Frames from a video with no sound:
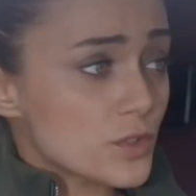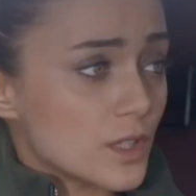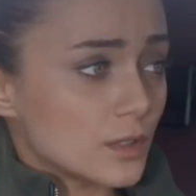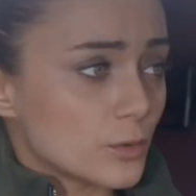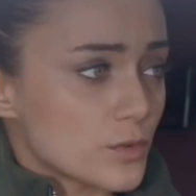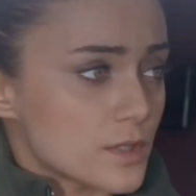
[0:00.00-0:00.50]

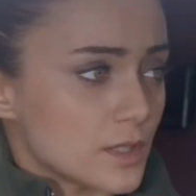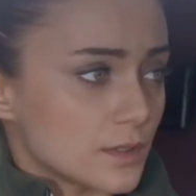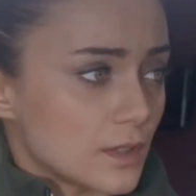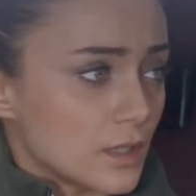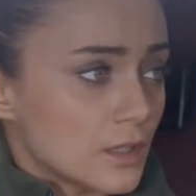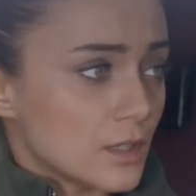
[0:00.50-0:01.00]
çaldı o
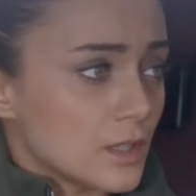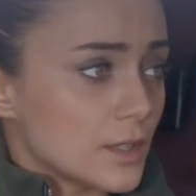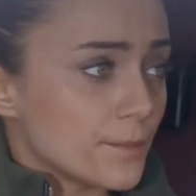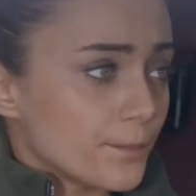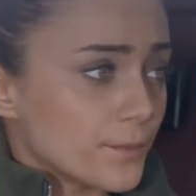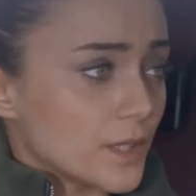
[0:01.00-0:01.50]
sırada.
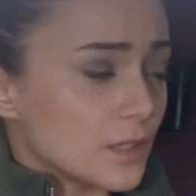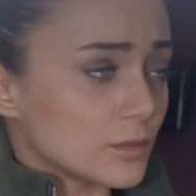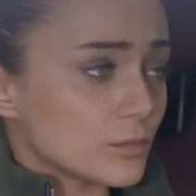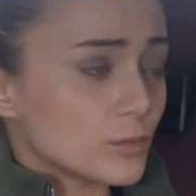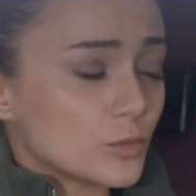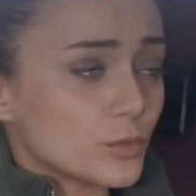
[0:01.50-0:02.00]
Ya
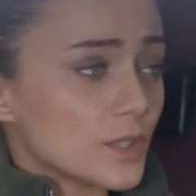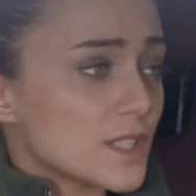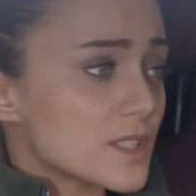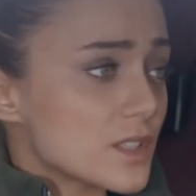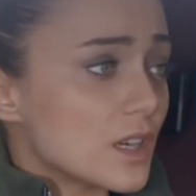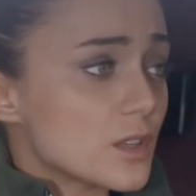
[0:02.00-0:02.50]
dün
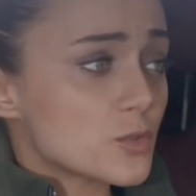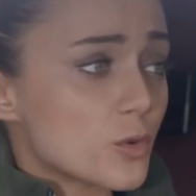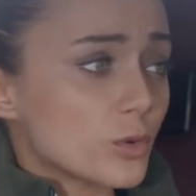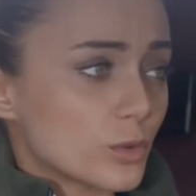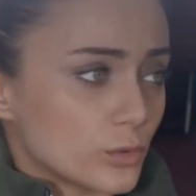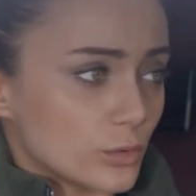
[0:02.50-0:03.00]
gece Cihan
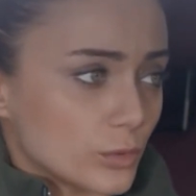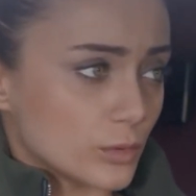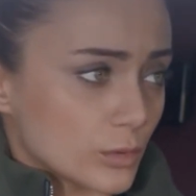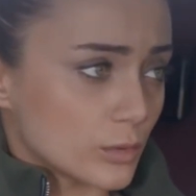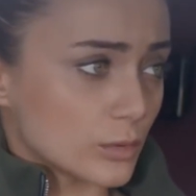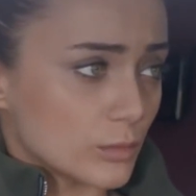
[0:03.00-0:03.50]
çok
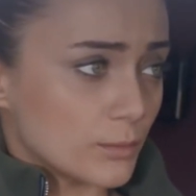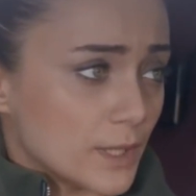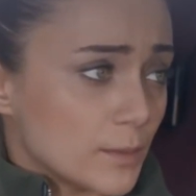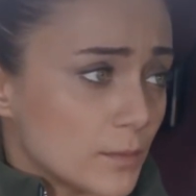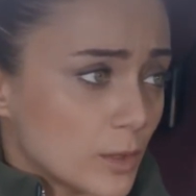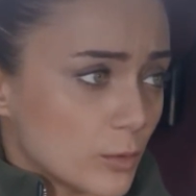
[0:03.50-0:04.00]
kötüydü.
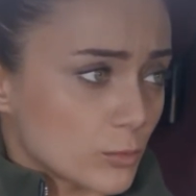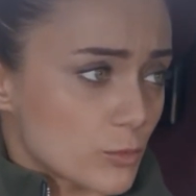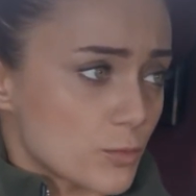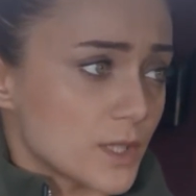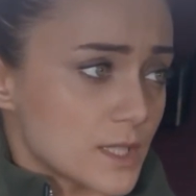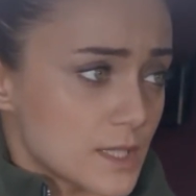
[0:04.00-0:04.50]
Benimle konuşmak